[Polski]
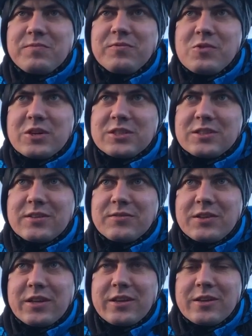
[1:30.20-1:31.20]
właśnie
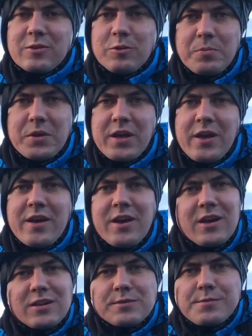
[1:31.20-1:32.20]
w takiej grupie,
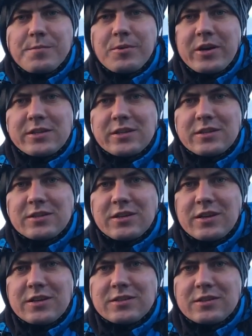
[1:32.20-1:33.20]
żeby pokazać,
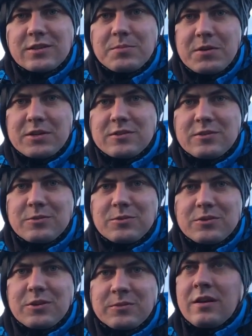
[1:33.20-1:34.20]
że jest ich bardzo
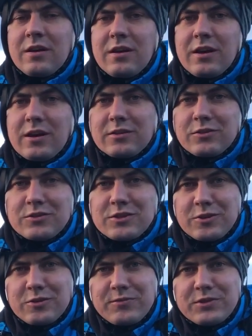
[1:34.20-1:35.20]
dużo. A to,
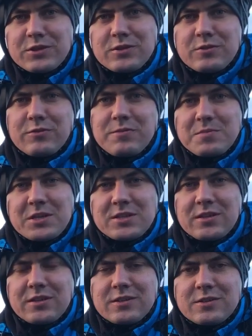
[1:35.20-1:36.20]
że rowerzystów w
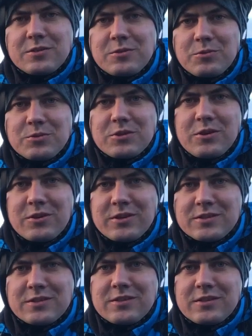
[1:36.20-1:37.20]
miastach jest dużo,
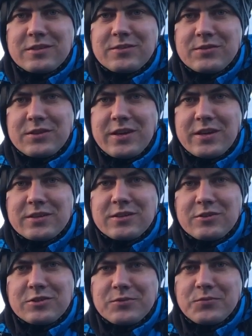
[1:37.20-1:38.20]
jest e, wydaje
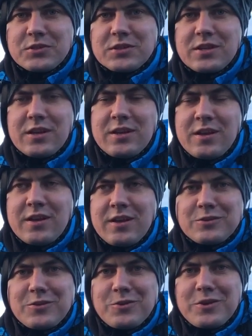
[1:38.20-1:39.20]
się oczywiste.
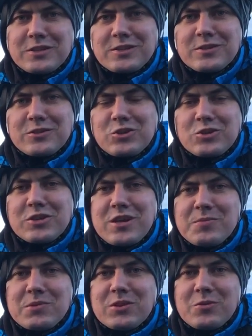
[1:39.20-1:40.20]
I skoro jazda z
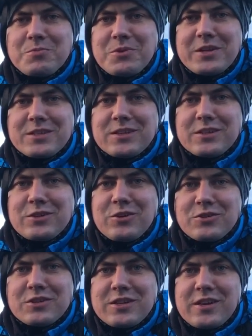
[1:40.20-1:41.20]
książkami, to polecę
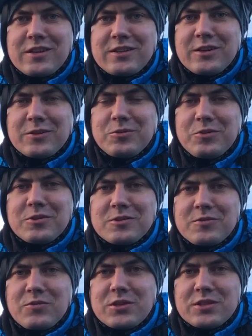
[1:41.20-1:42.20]
książkę
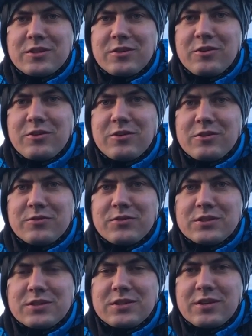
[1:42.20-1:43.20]
traktującą właśnie o
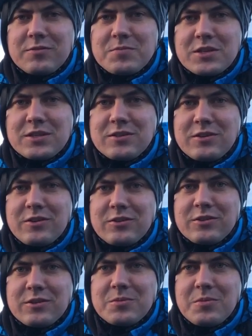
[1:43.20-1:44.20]
rowerzystach w mieście, o
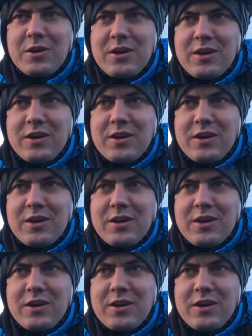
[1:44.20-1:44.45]
tym,